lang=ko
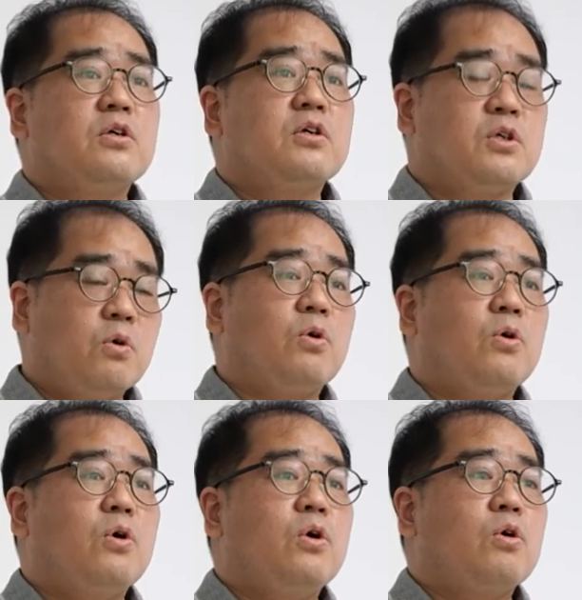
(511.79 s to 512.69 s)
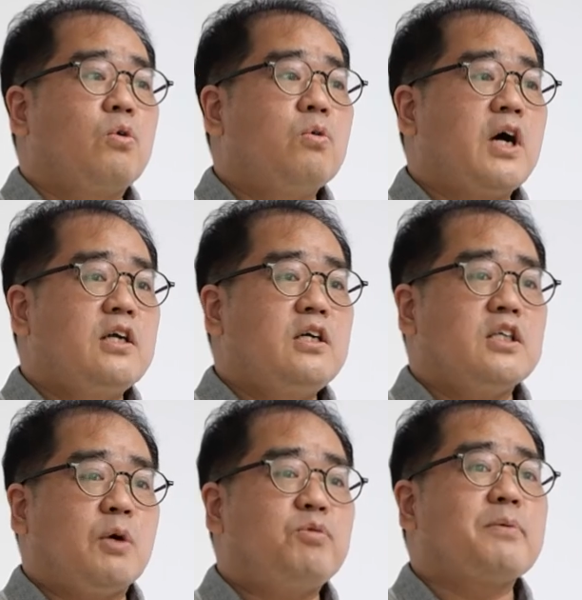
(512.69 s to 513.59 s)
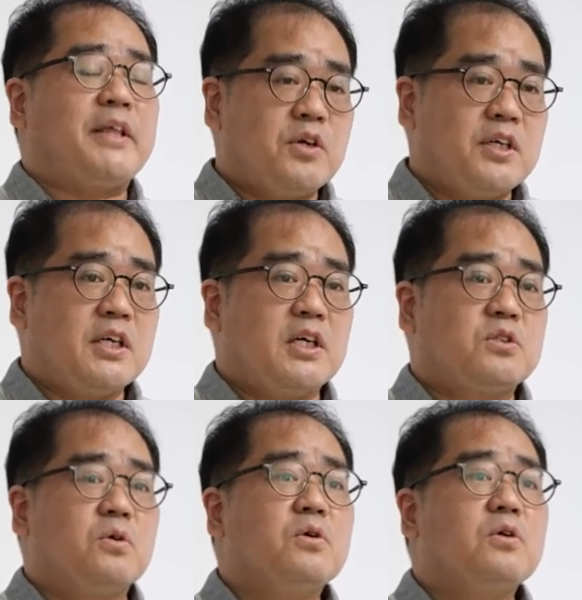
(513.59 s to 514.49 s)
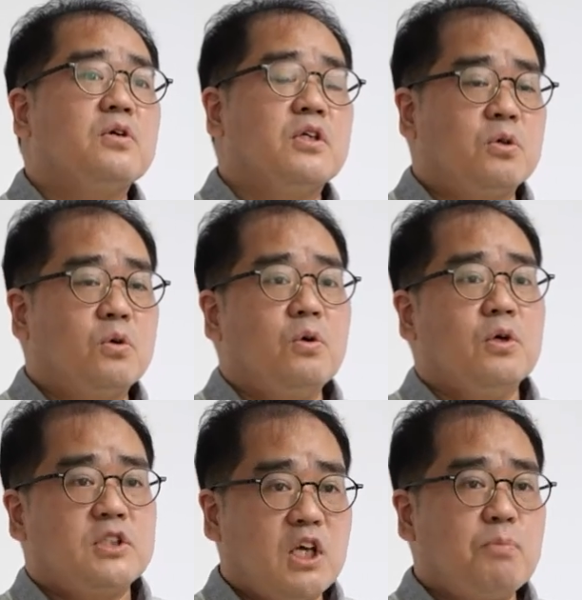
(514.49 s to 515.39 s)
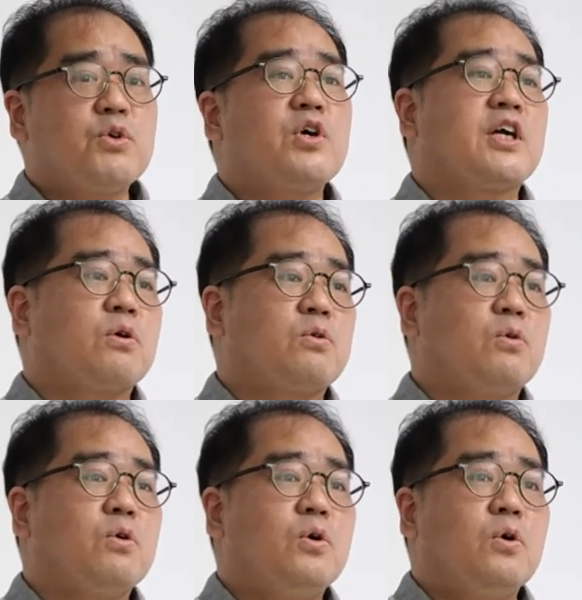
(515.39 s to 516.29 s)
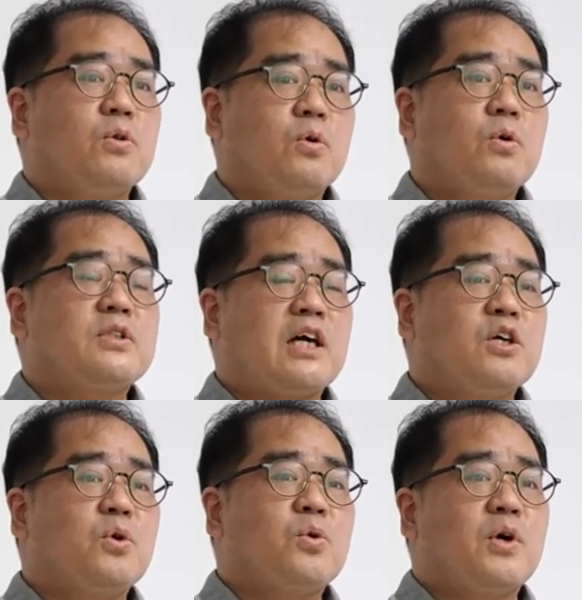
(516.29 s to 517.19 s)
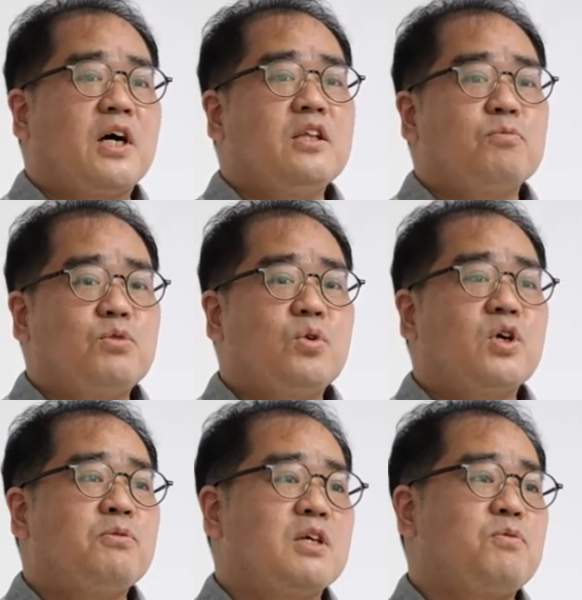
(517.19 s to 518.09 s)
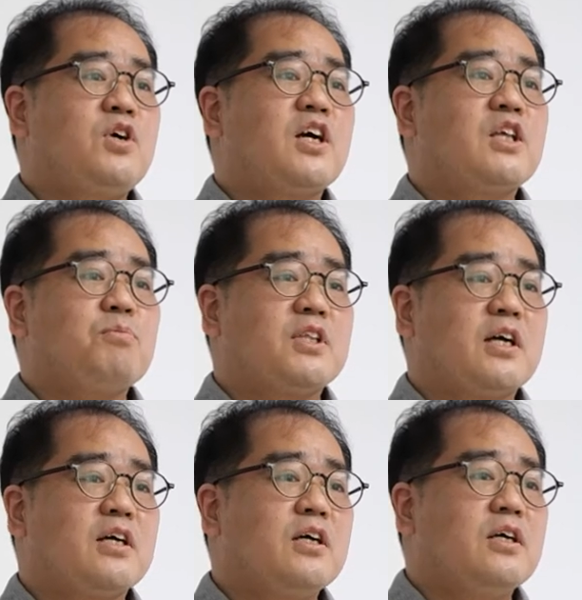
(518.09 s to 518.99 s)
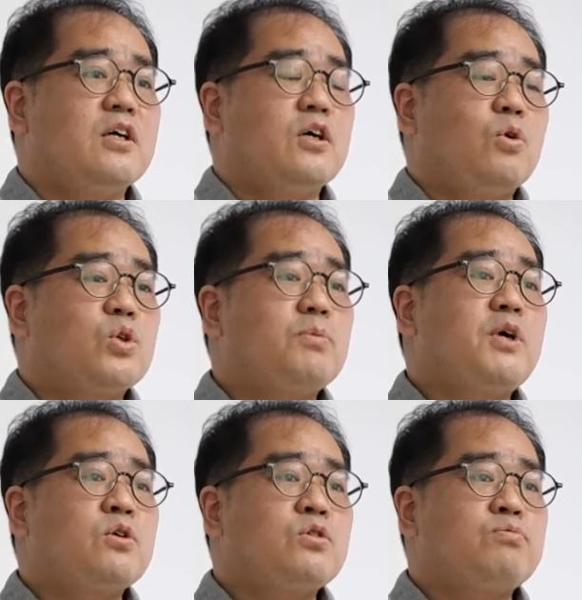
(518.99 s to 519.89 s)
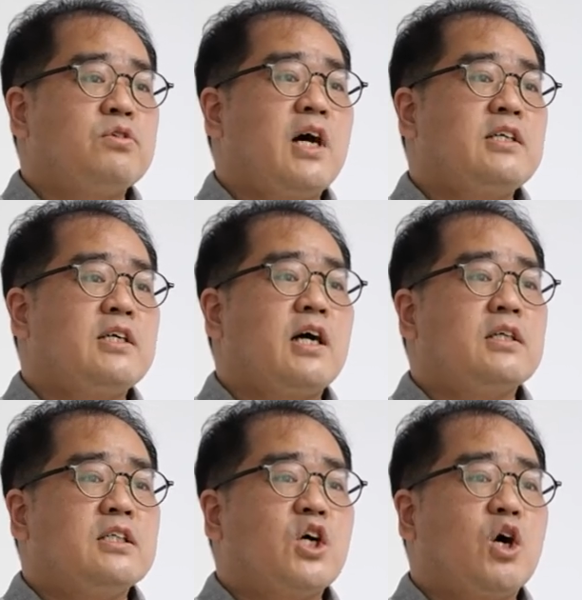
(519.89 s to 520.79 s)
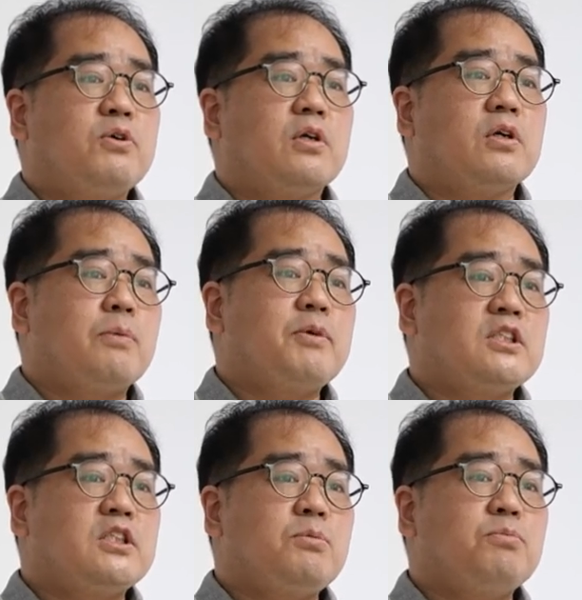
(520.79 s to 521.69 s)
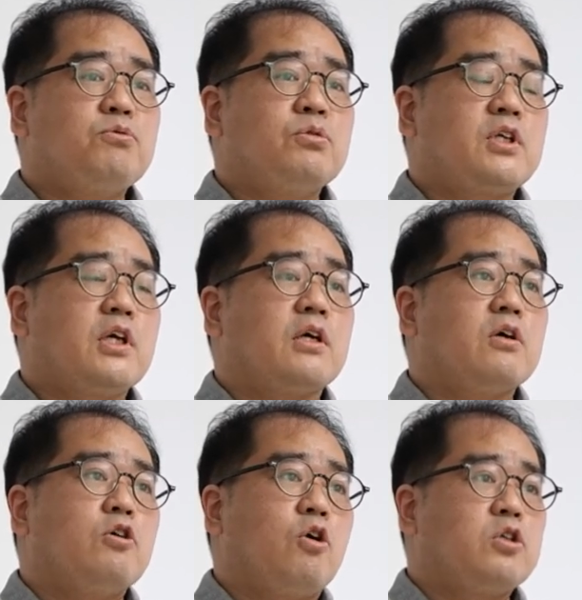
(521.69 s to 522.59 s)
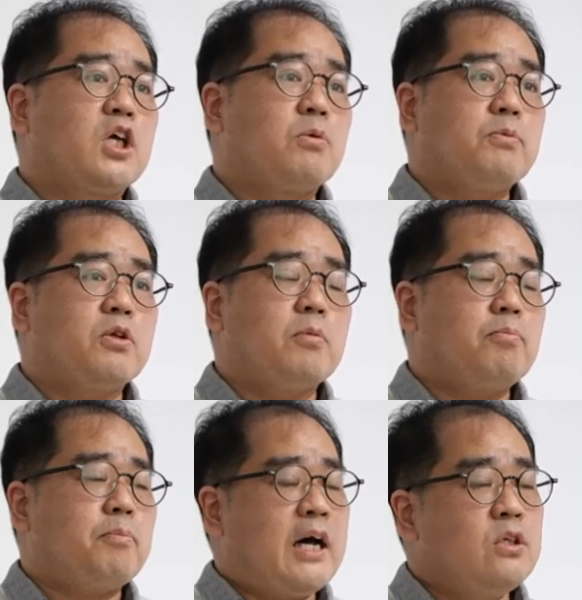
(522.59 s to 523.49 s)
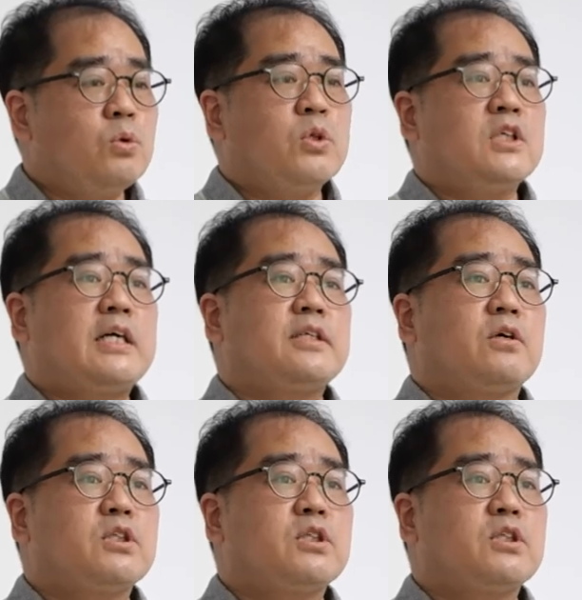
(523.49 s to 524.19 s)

그리고 공간을 예쁘게 만들어야 되겠죠. 그리고 책이 필요하겠고 또 작은 도서관 프로그램 등이 필요하게 됩니다. 5천만 원은 불가능한 이 사업을 참여하신 시민분들이 어떻게 보면 많은 논의를 하세요.